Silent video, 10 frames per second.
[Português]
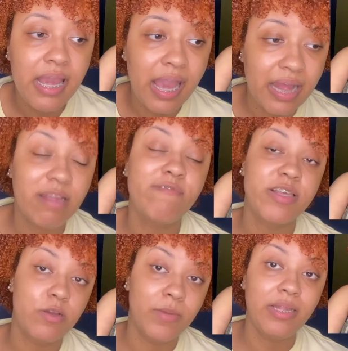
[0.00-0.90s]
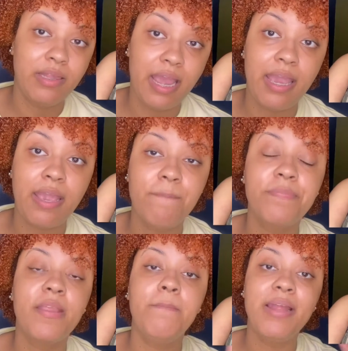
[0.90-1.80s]
E aí talvez eu mantenha.
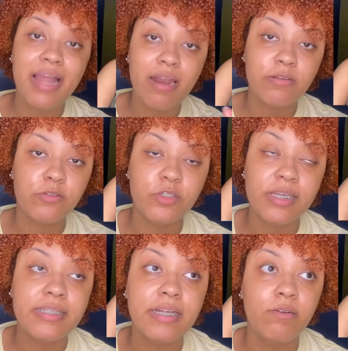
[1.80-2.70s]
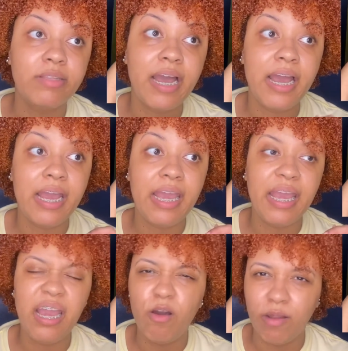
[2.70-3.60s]
Me deram a sugestão da
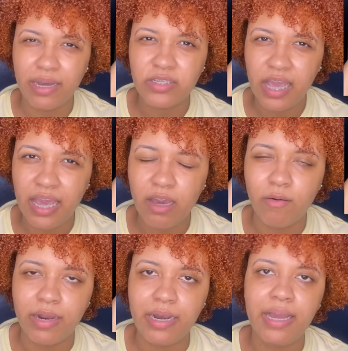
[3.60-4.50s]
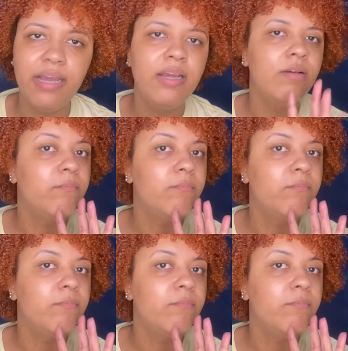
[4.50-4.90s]
Igor, acho que é Igor, né?